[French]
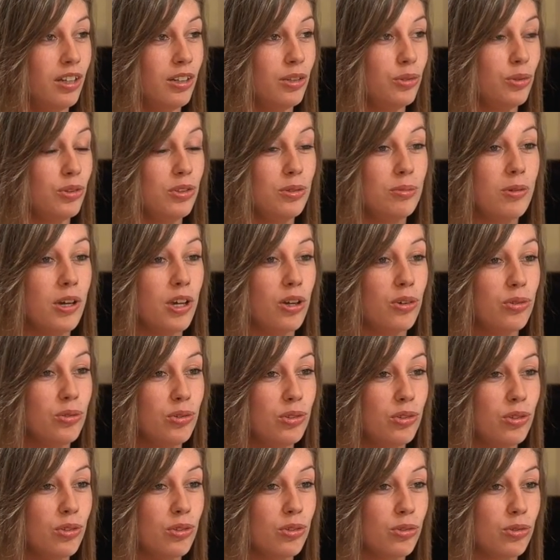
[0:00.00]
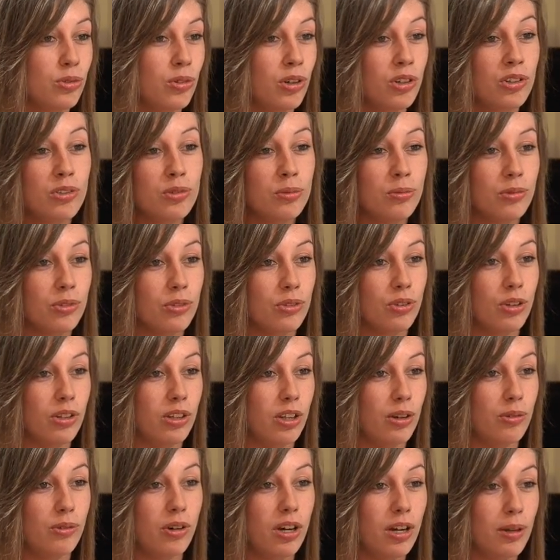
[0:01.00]
Je lui ai dit, bah écoute, je crois que je commence à en
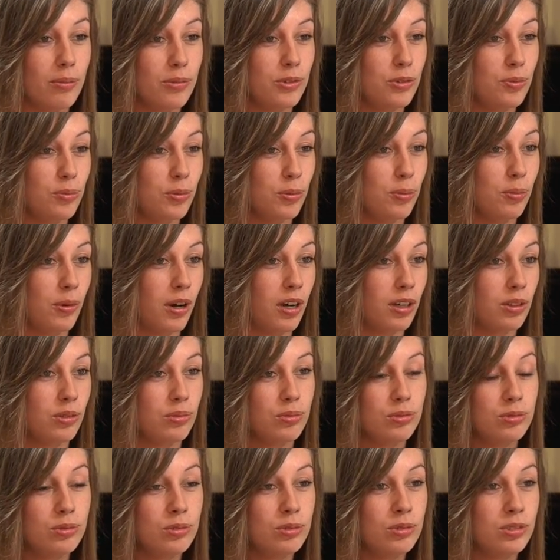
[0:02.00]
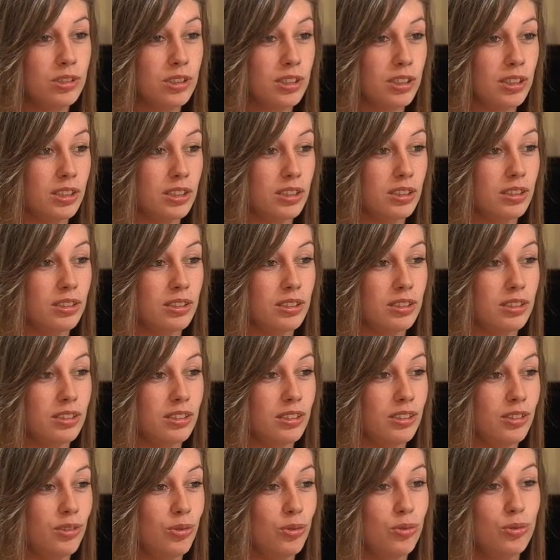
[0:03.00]
avoir un petit peu partout
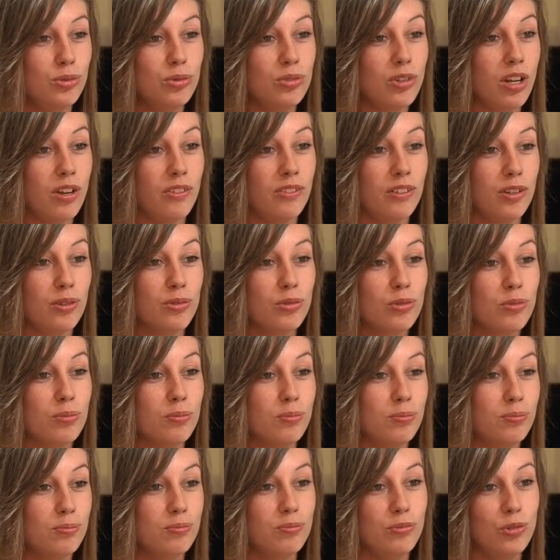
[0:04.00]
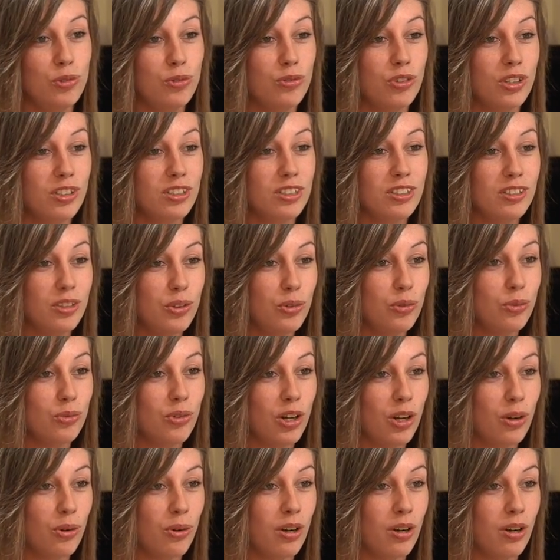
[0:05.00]
et, du coup j'avais honte du fait que c'était une nouvelle